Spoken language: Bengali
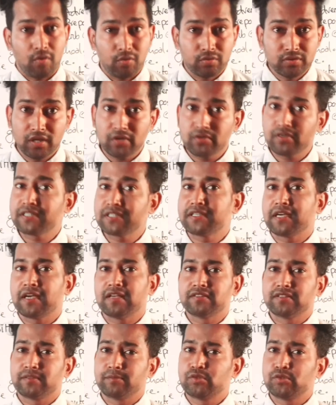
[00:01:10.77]
উদাহরণের
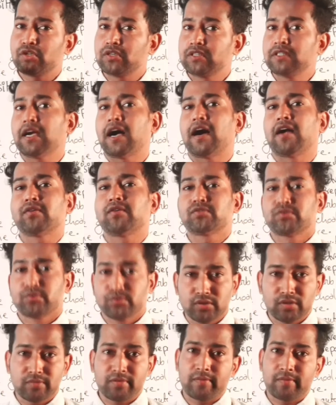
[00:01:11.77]
সাহায্যে বিষয়টি আরও
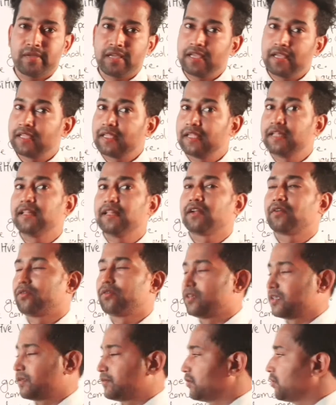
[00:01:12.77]
সুন্দরভাবে ক্লিয়ার
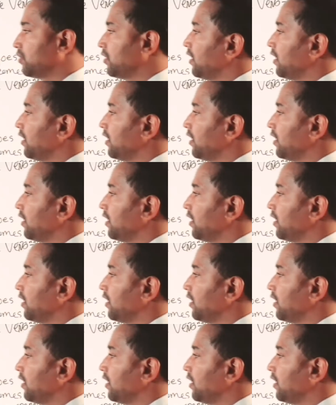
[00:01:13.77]
করে নেব